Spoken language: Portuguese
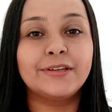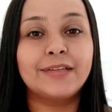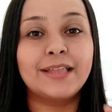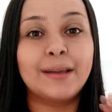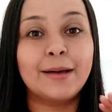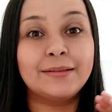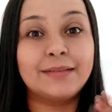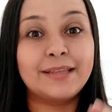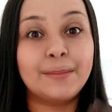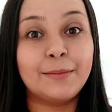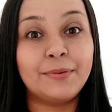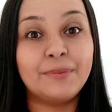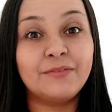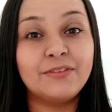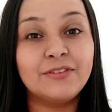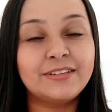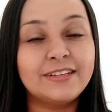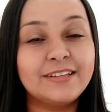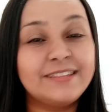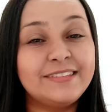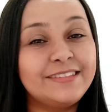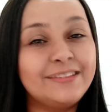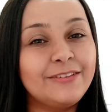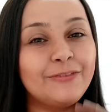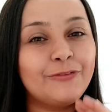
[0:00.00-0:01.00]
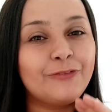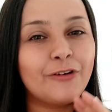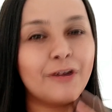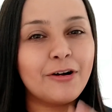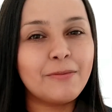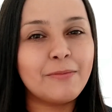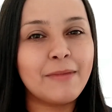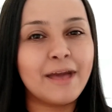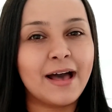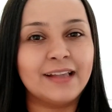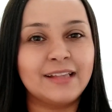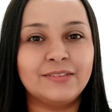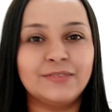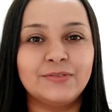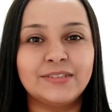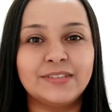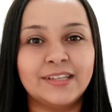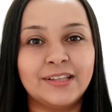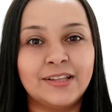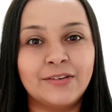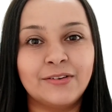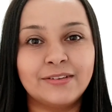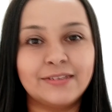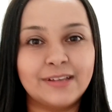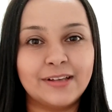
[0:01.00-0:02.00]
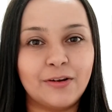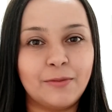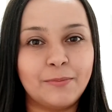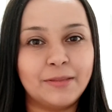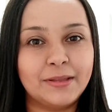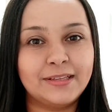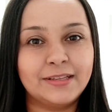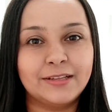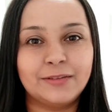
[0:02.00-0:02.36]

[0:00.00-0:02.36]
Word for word: que dá até pra você desenformar se você não quiser comer